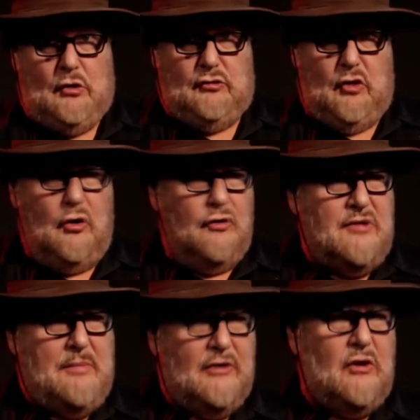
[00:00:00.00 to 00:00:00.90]
Son
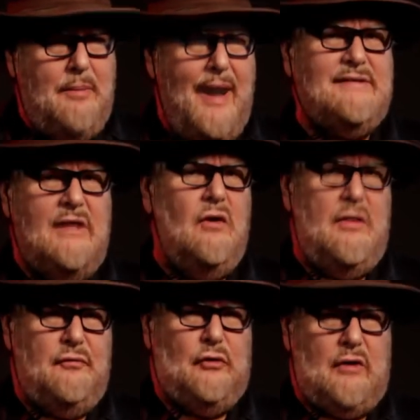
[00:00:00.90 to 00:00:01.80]
conocimientos básicos
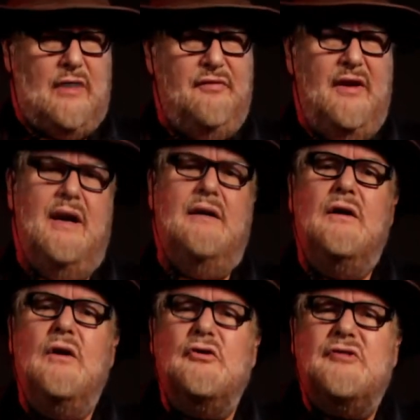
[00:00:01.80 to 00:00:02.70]
de fotografía,
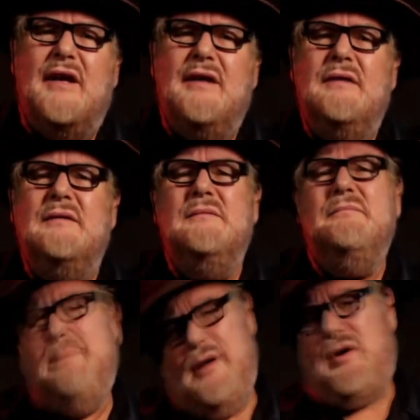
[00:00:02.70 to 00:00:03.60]
lo sé,
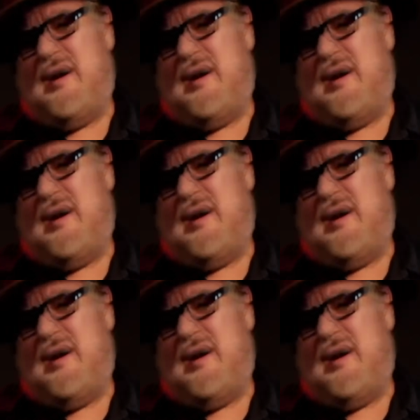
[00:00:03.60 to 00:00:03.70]
pero